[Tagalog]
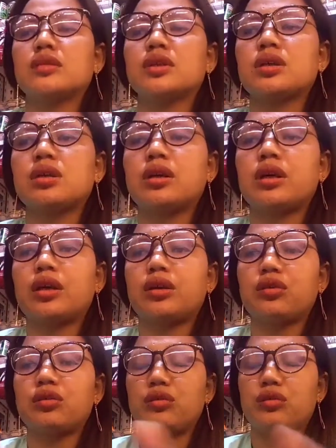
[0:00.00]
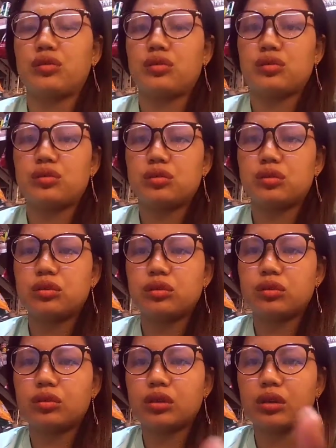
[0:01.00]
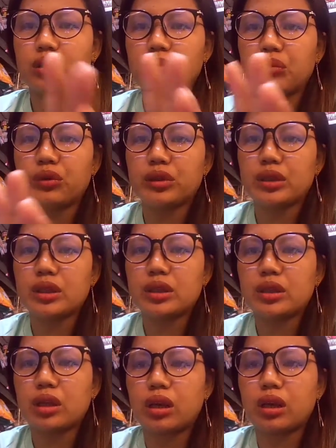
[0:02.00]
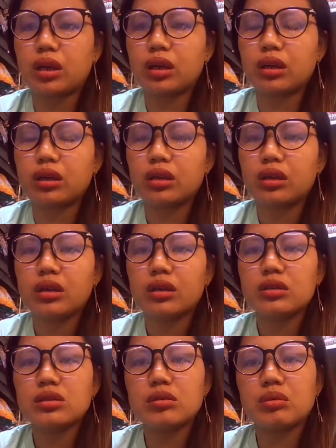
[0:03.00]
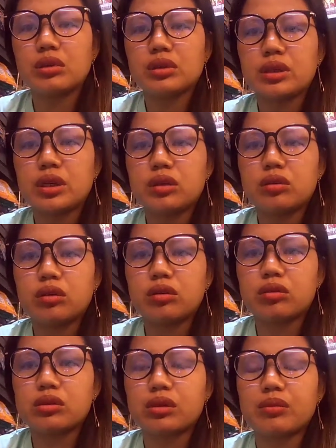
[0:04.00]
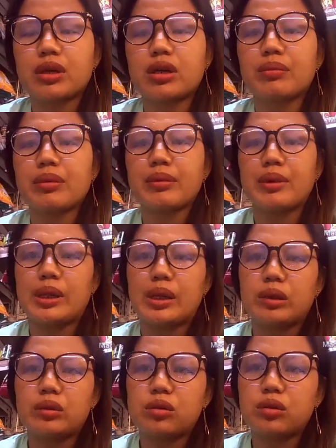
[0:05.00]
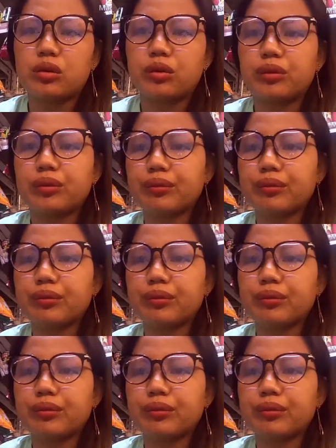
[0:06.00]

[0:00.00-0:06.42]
kaya yun. yun ang importante, supportado ako sa mga pamilya ko.